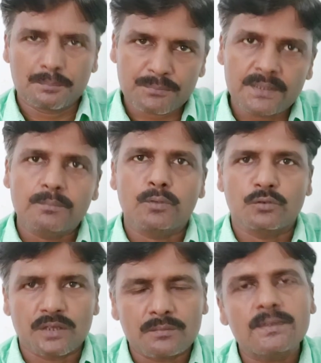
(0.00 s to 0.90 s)
अपने
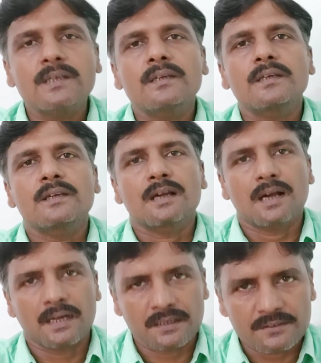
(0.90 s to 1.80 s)
भोजन में
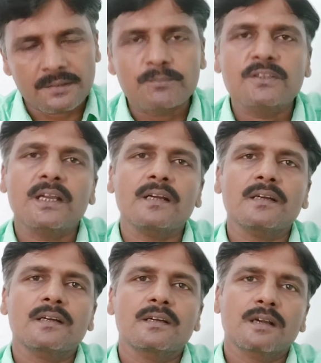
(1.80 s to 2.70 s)
हरी सब्जियां
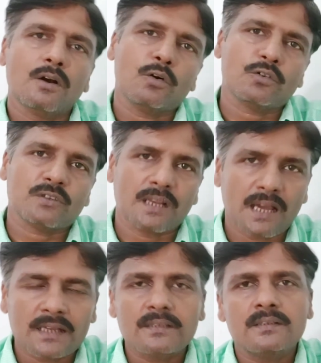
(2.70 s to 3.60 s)
और
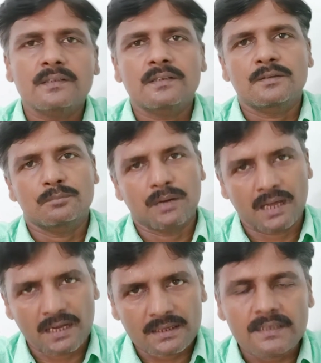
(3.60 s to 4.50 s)
सलाद
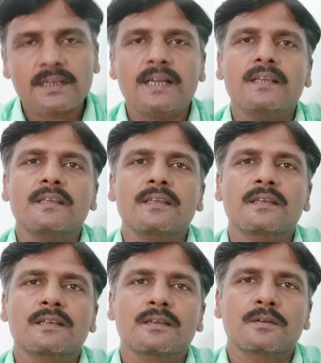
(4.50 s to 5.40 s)
बढ़ाकर खाएं,
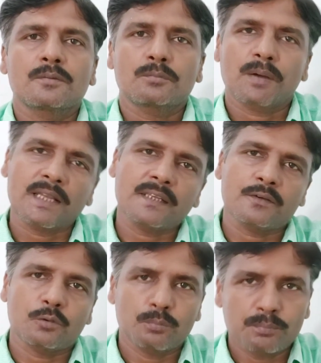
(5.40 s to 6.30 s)
पानी
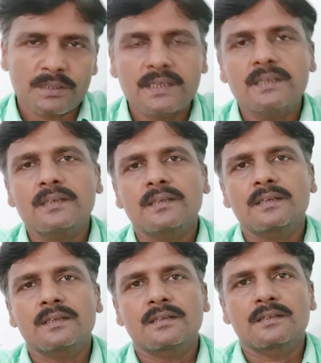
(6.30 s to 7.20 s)
खूब पिए
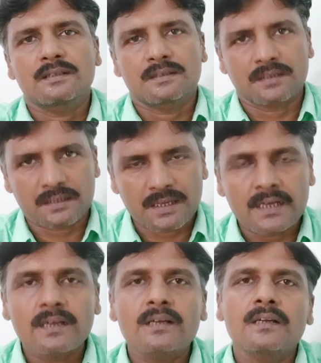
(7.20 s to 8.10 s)

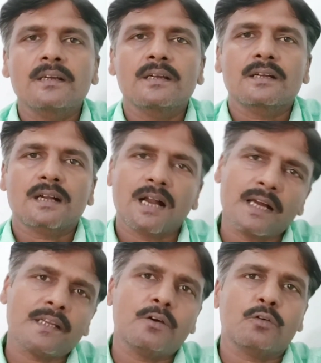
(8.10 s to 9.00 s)
तथा
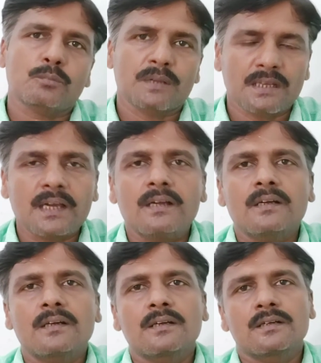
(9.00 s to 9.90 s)
खाना और पीना
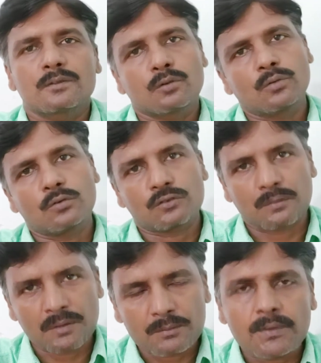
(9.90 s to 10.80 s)
दोनों
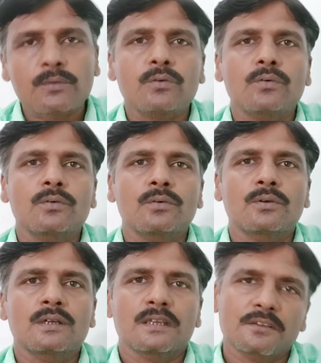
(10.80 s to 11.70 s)
समय पर हो
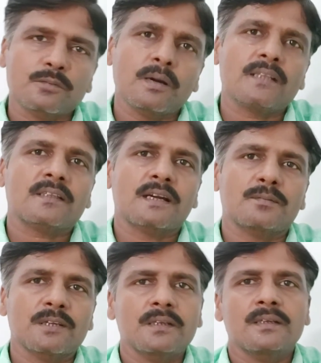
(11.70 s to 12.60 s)
इस बात का
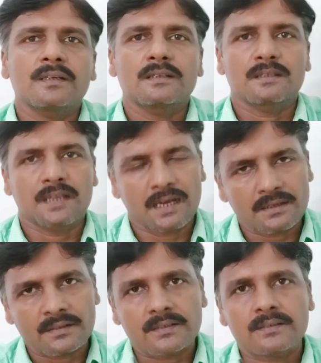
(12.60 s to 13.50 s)
भी
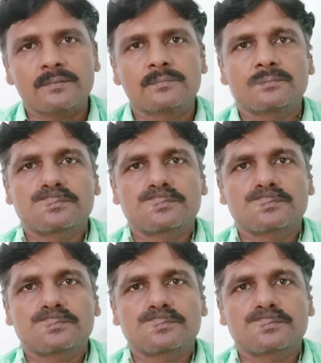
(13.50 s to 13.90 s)
ध्यान रखें